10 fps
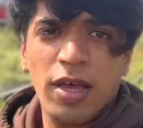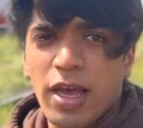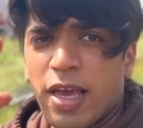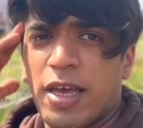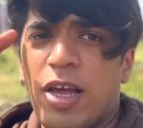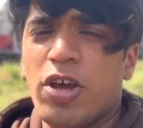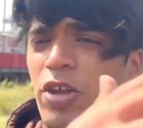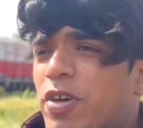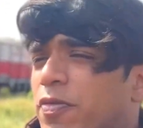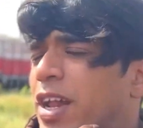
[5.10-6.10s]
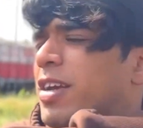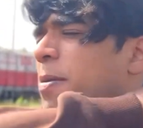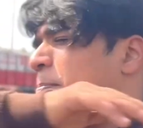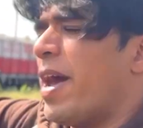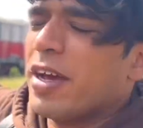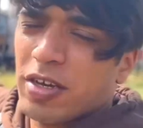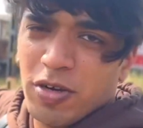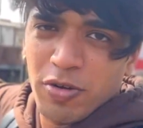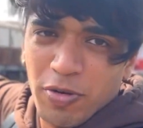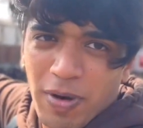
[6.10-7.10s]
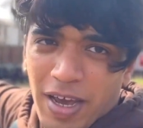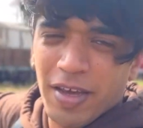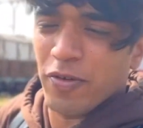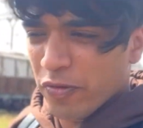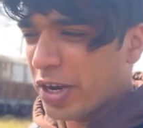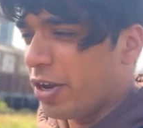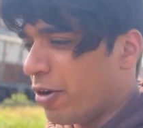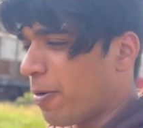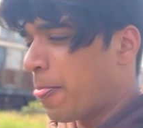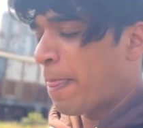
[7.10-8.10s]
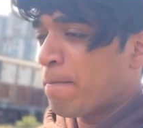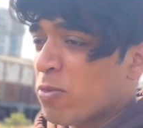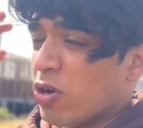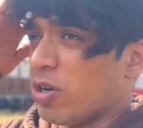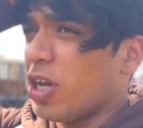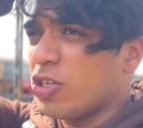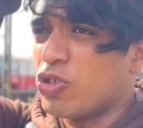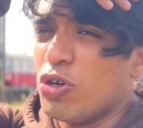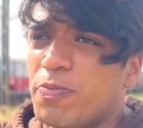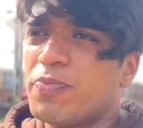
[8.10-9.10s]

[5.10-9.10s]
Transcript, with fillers: है हेलो एवरीवन वेलकम बैक टू माय वीडियो ओके सो